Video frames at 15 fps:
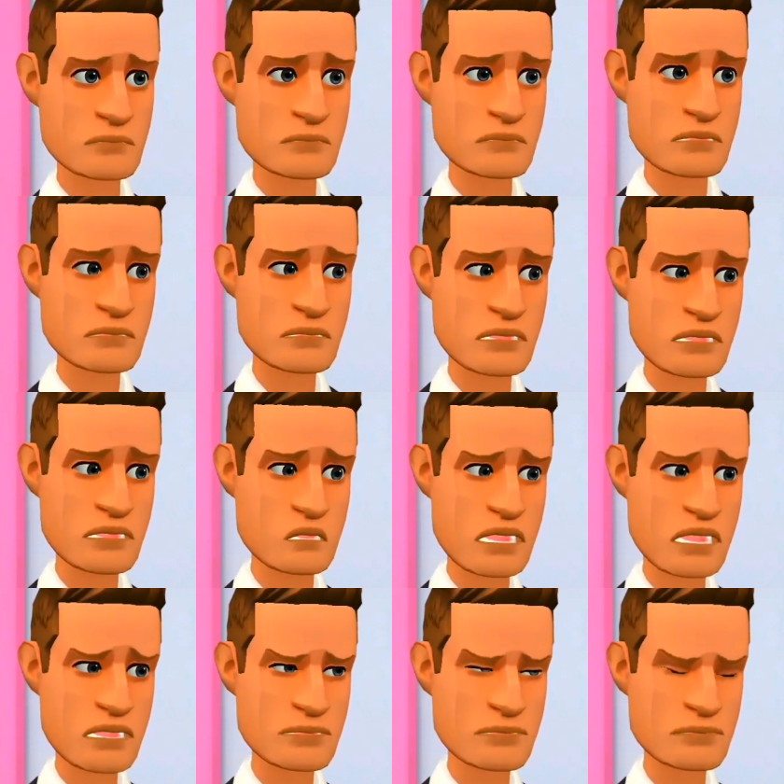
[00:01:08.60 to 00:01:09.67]
logiquement,
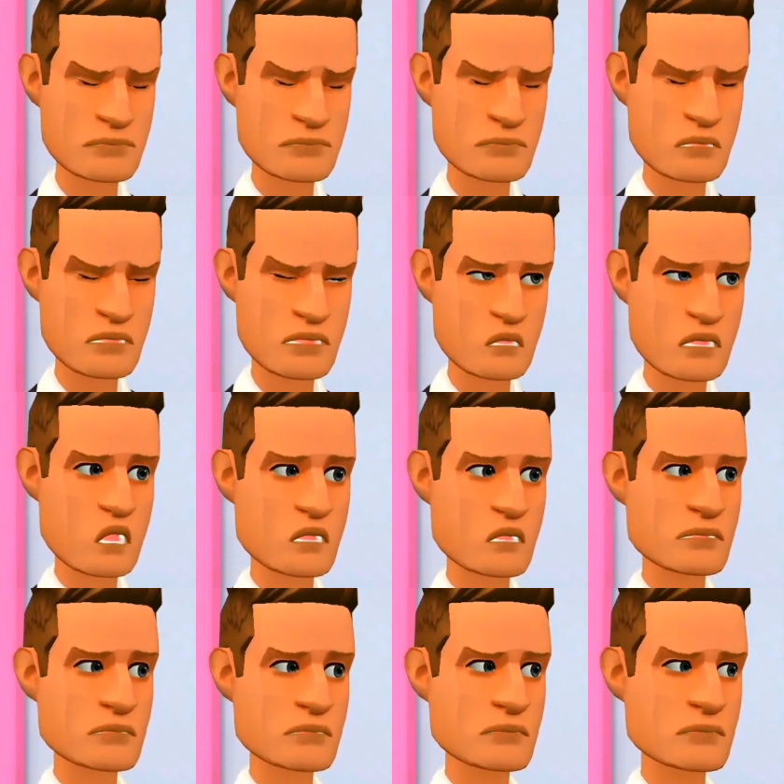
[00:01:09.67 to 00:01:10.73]
c'était pas